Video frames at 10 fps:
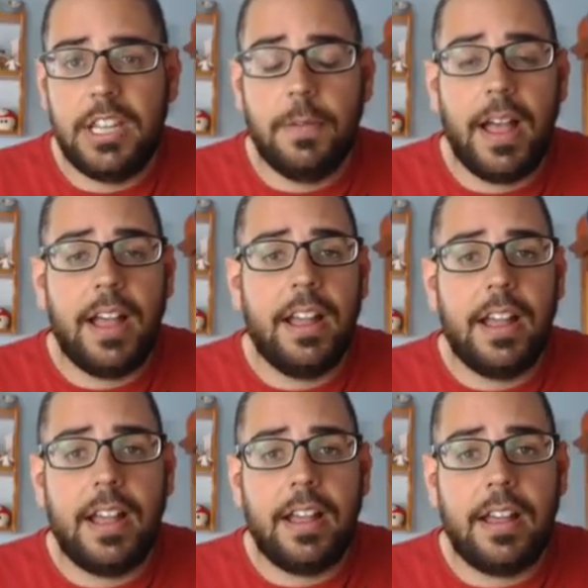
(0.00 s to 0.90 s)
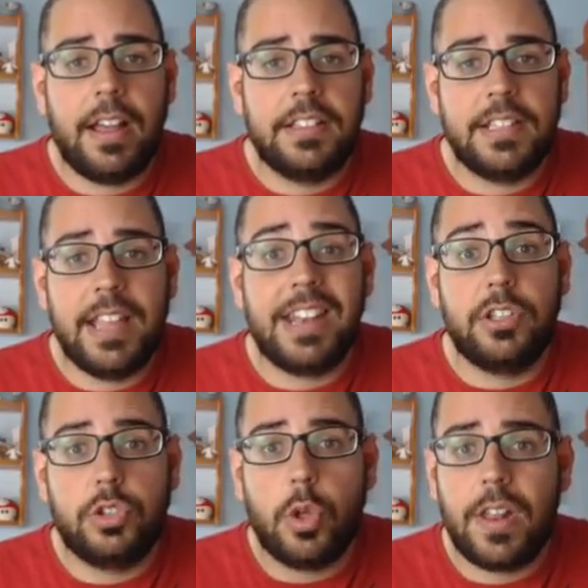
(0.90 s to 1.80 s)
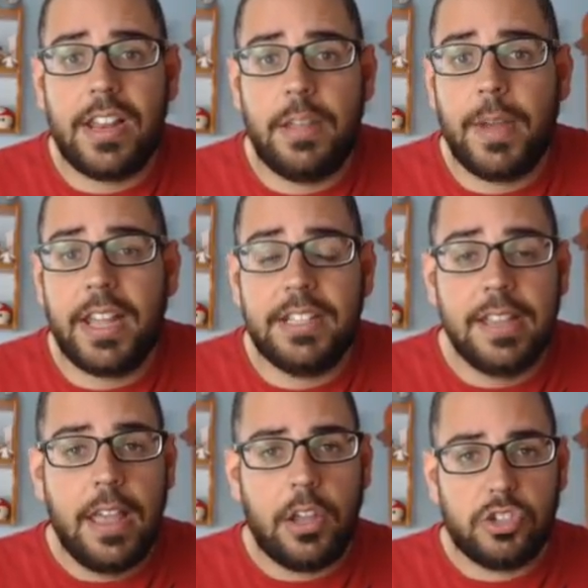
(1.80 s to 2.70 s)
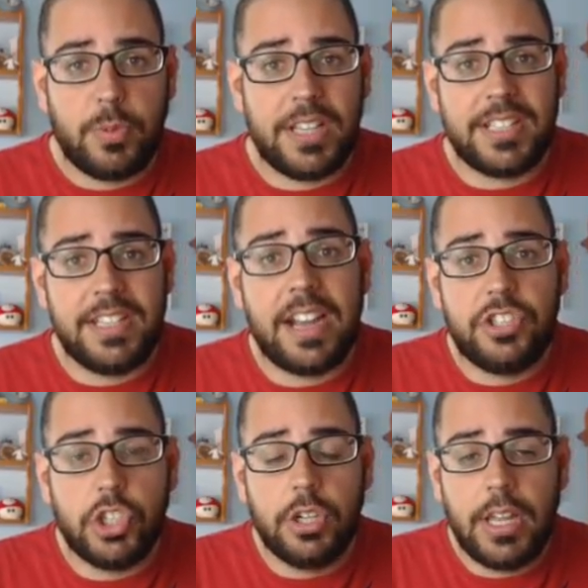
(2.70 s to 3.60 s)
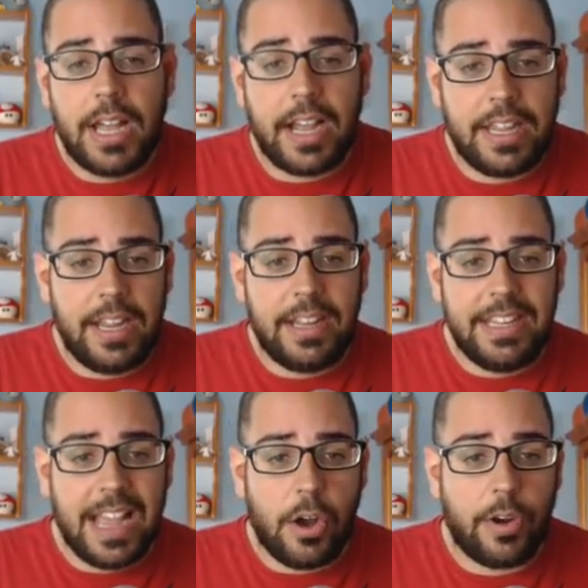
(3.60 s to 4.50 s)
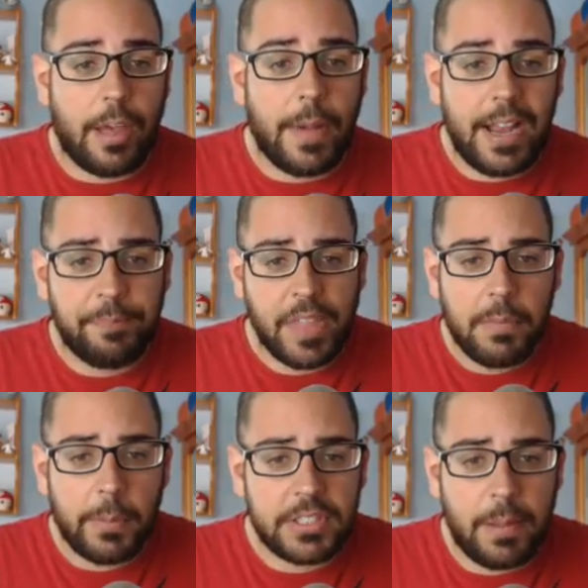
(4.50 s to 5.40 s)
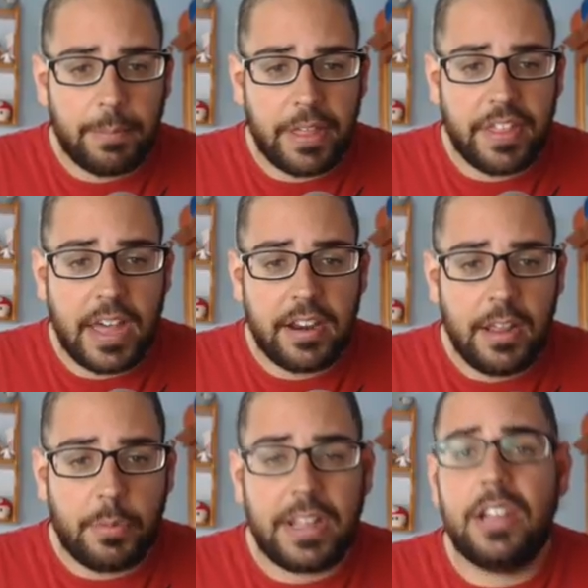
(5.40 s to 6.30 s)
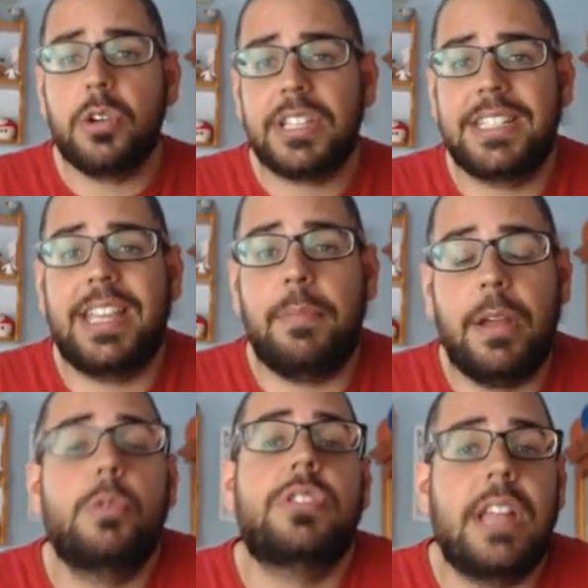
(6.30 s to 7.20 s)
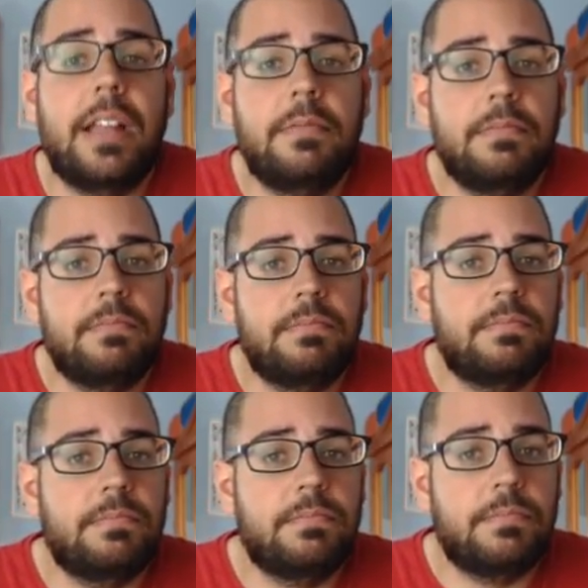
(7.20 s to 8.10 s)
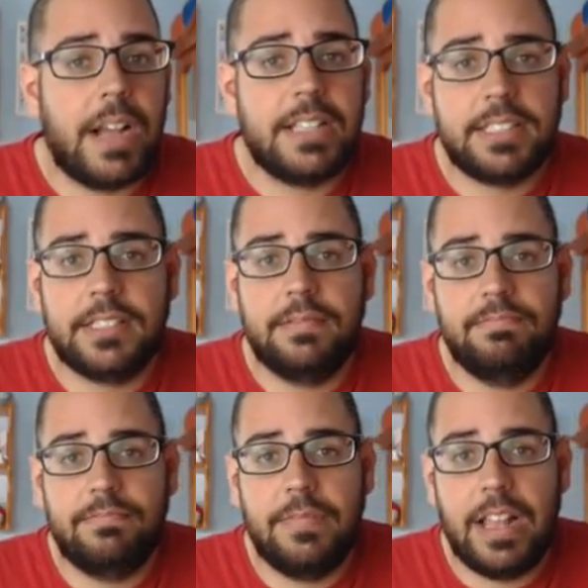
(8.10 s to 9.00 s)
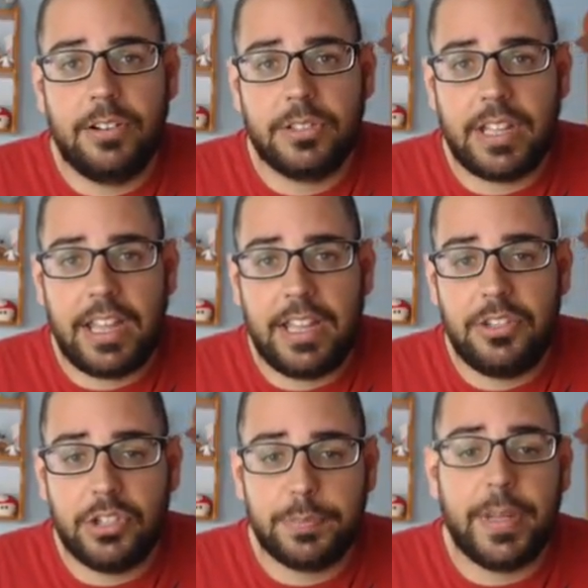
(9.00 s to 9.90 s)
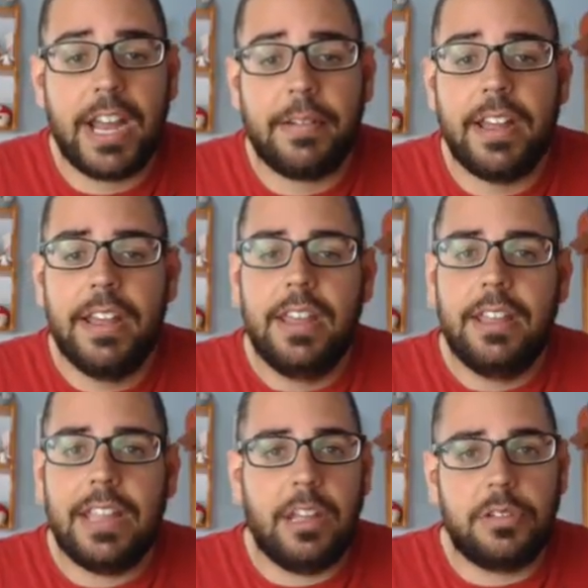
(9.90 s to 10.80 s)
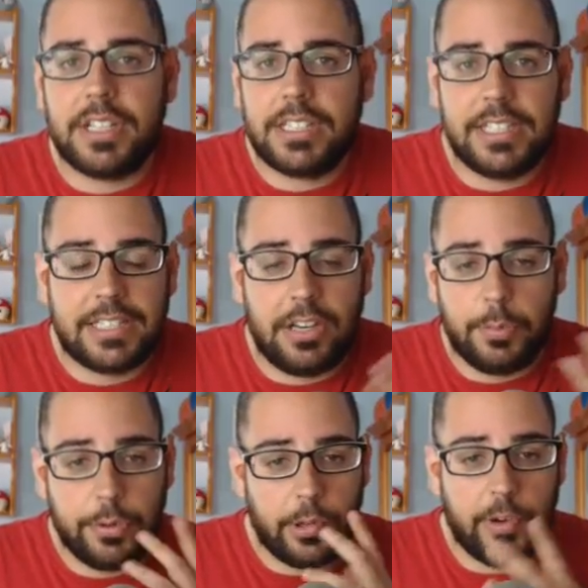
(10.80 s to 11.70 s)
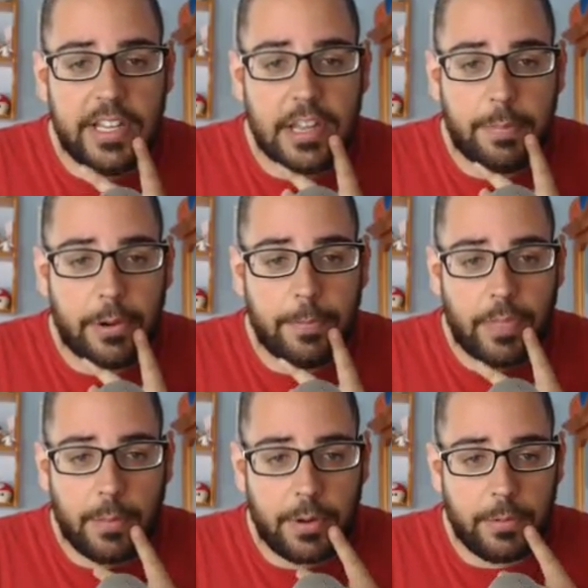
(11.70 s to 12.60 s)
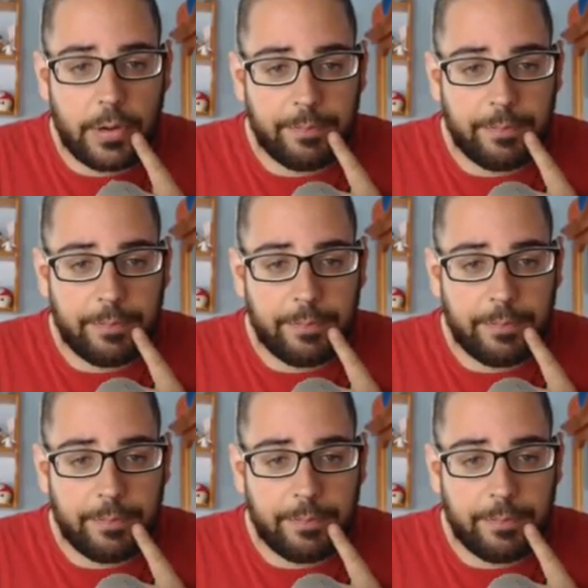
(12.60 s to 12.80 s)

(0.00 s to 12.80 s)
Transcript: y van a enseñar todas las imágenes que os voy a enseñar yo aquí y ahora, ¿vale? Vamos a empezar porque hay cosas que me gustan mm, más de lo que yo esperaba y hay otras que es que no puedo con ellas, pero, pero bueno,